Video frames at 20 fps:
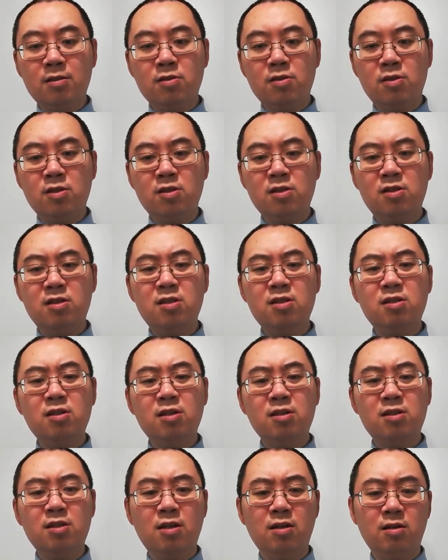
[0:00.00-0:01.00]
其实世
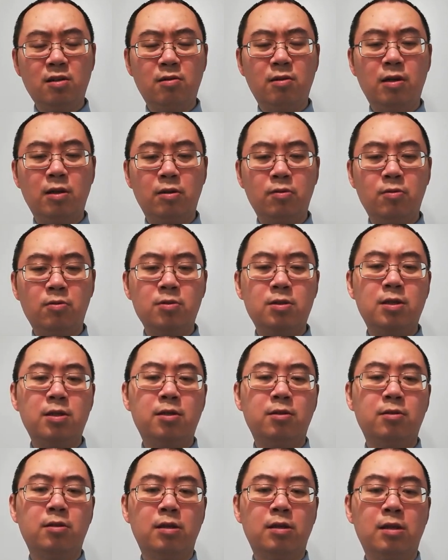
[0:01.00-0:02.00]
界上有很多这
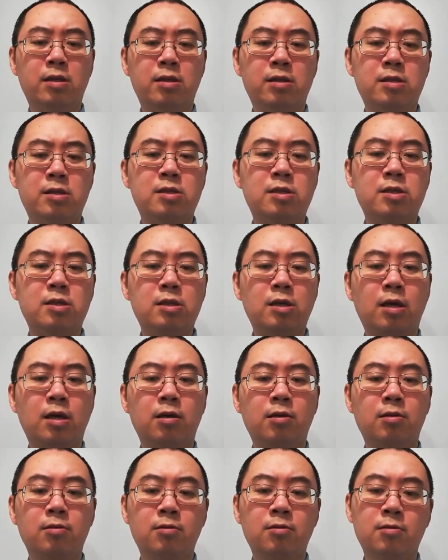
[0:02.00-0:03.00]
样的例子
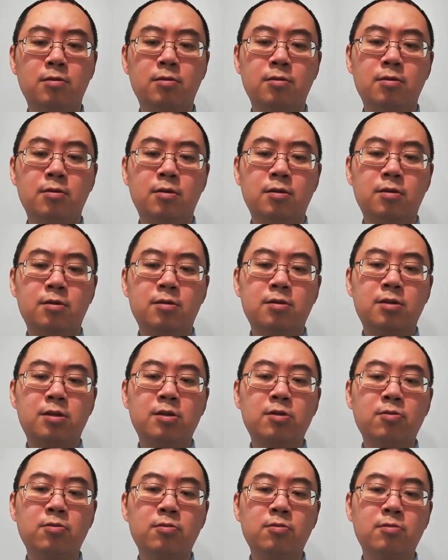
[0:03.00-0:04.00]
啊，其
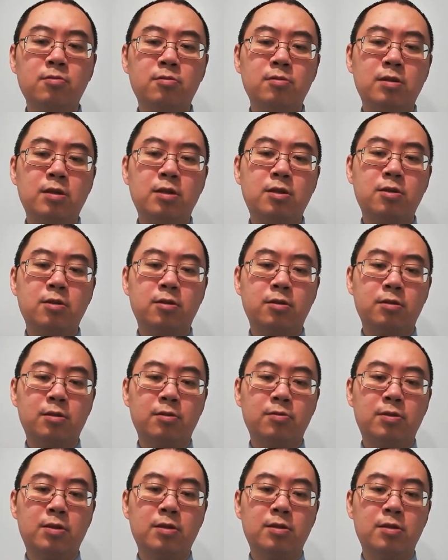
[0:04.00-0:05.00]
中一个
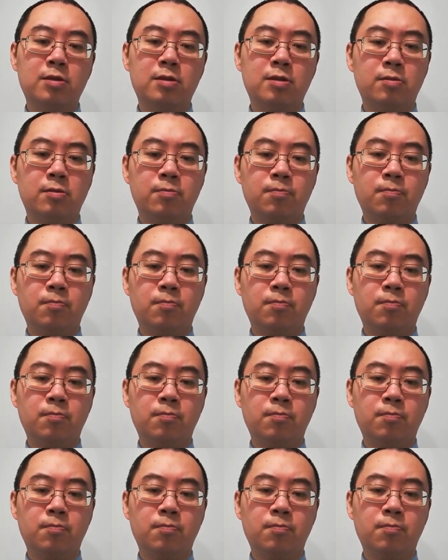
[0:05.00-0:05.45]
就是。